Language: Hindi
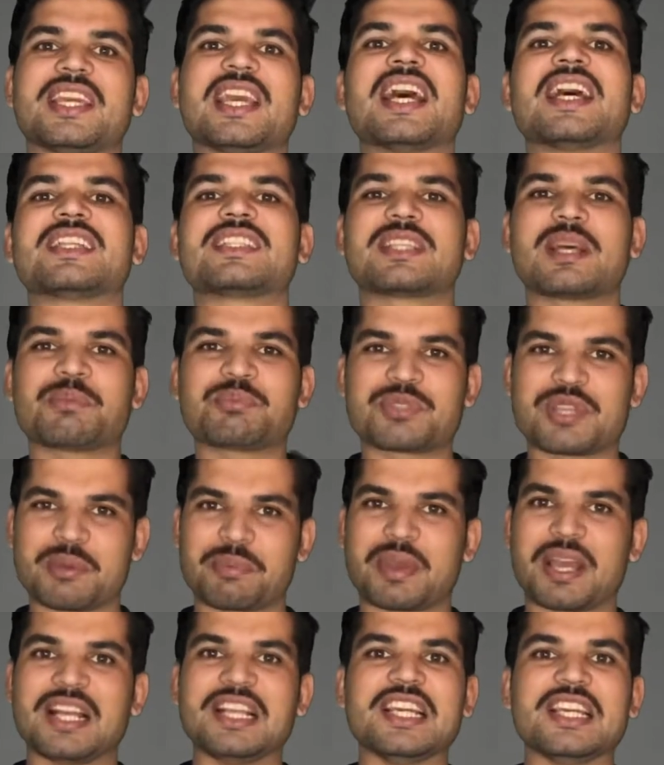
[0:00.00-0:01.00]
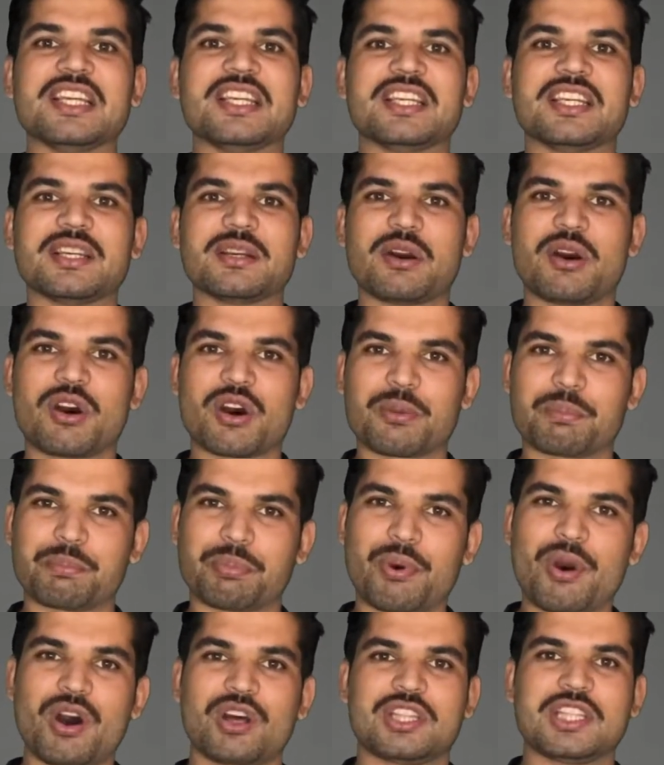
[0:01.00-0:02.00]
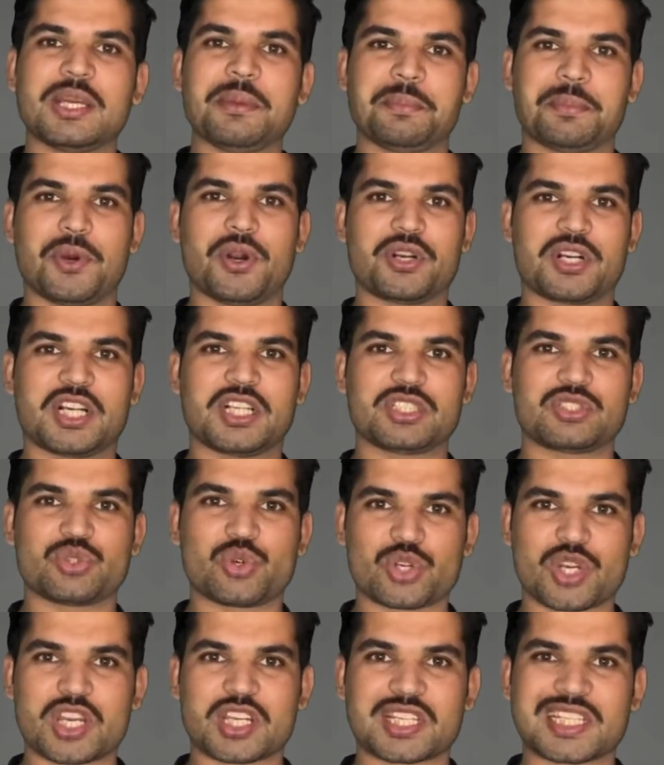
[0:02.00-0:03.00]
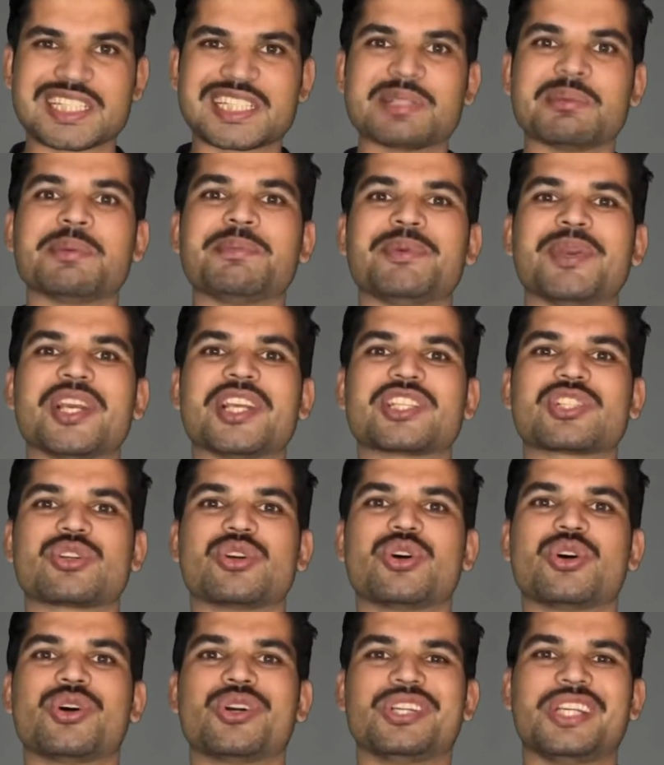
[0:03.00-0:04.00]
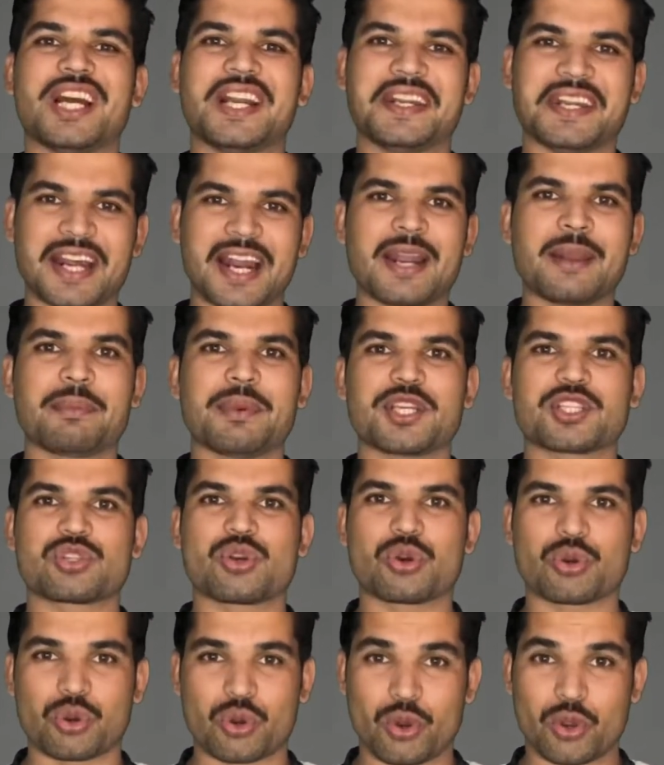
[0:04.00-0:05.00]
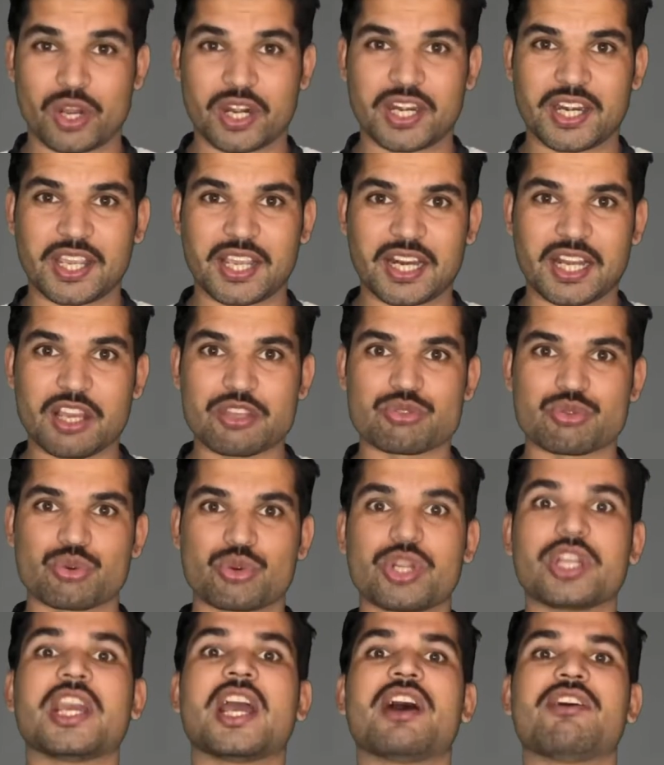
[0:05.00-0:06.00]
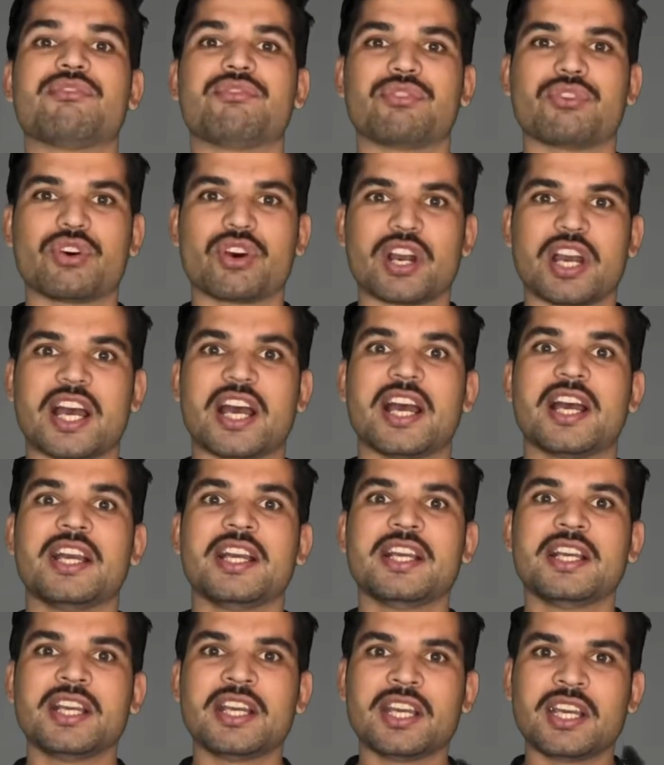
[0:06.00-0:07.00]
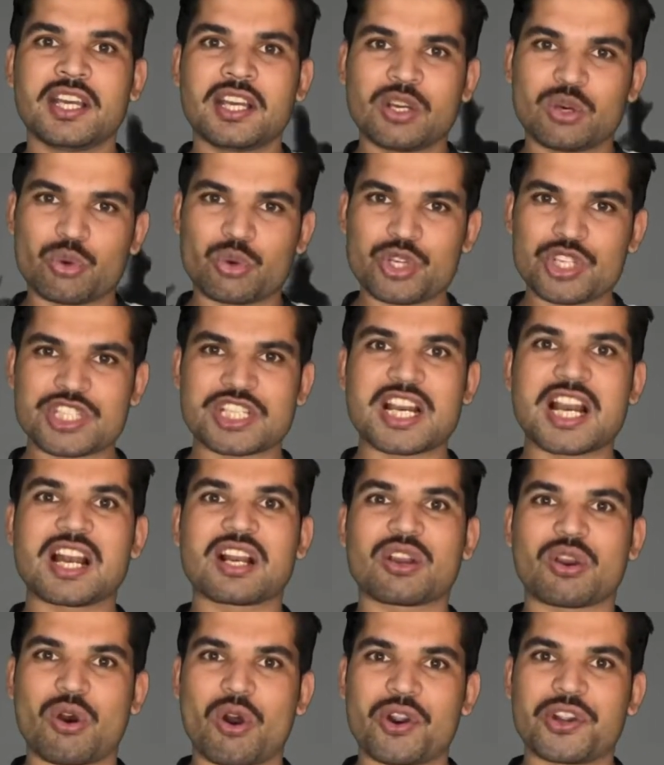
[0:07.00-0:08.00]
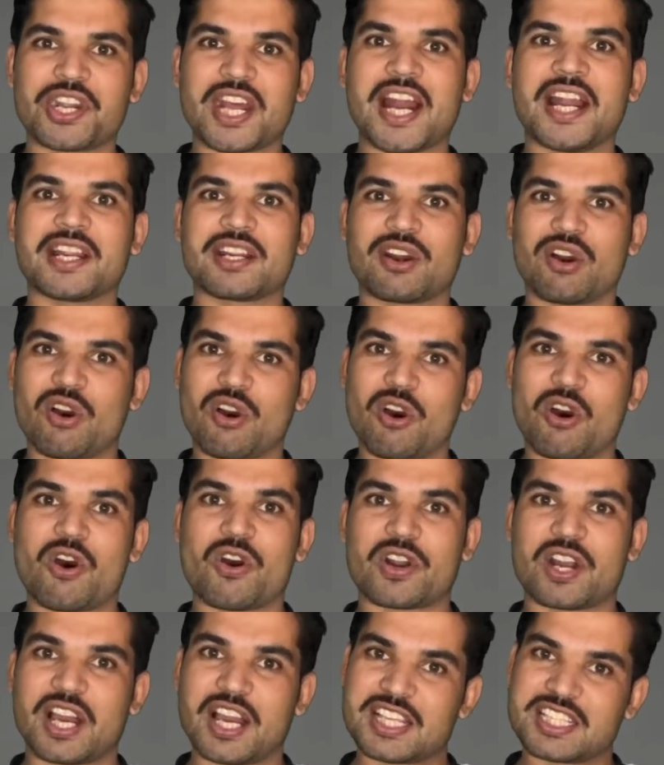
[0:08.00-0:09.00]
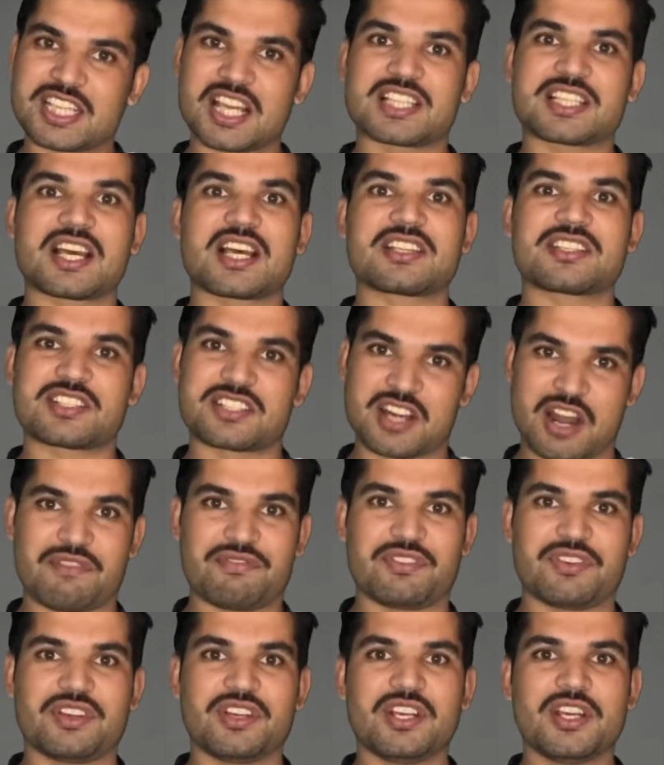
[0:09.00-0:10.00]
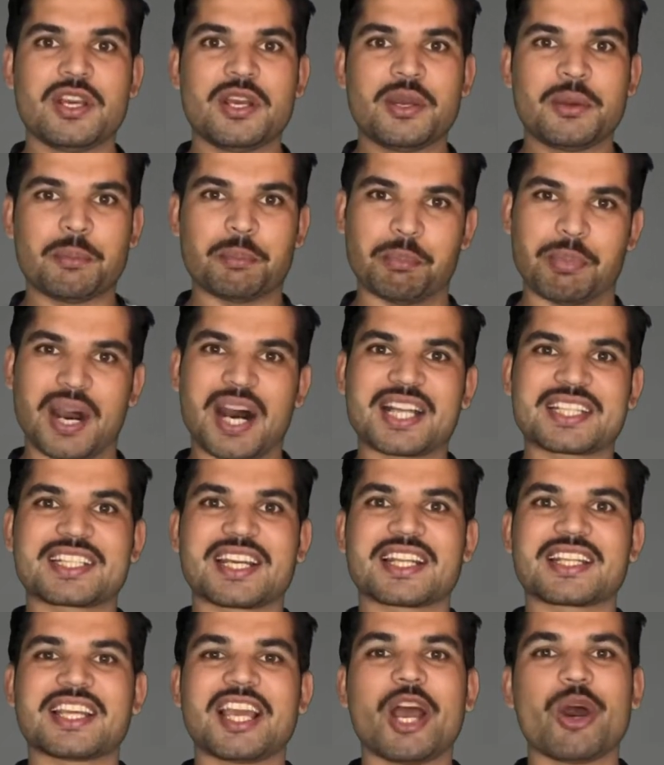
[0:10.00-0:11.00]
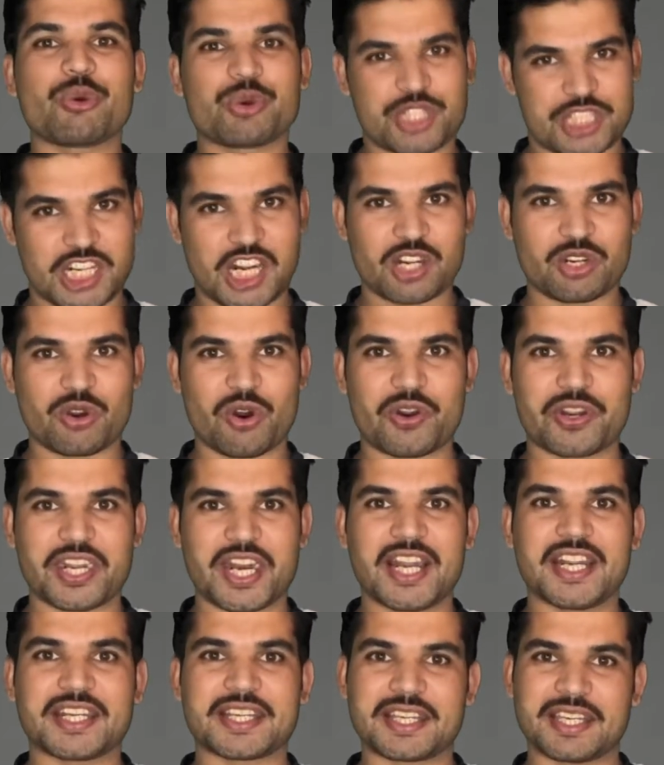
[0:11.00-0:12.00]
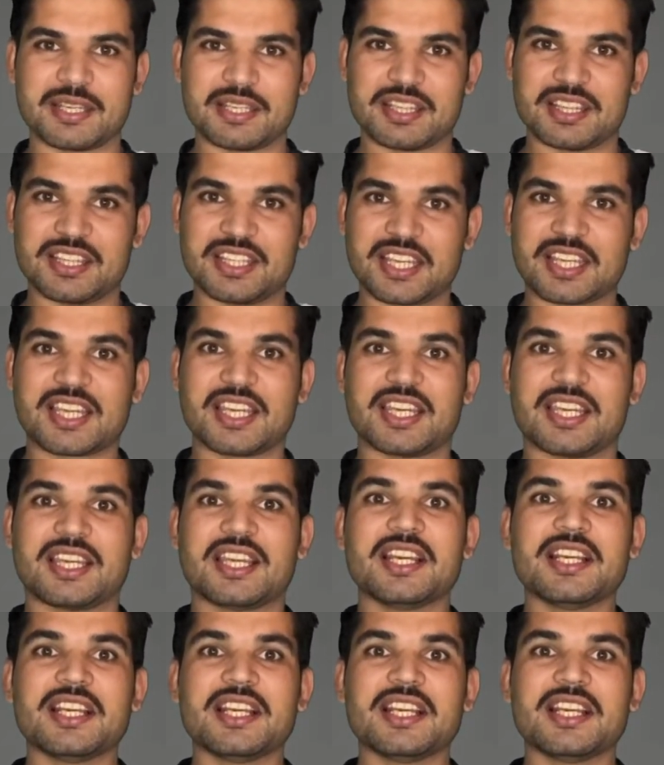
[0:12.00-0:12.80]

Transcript: है सबसे पहली और बहुत ही इंपॉर्टेंट जो कि किसी भी पेज को या डेड पेज को ग्रो करने के लिए ज़रूरी है वो है ओरिजिनल कंटेंट और अच्छा सा स्टफ़ बात करते हैं ओरिजिनल कंटेंट की देखें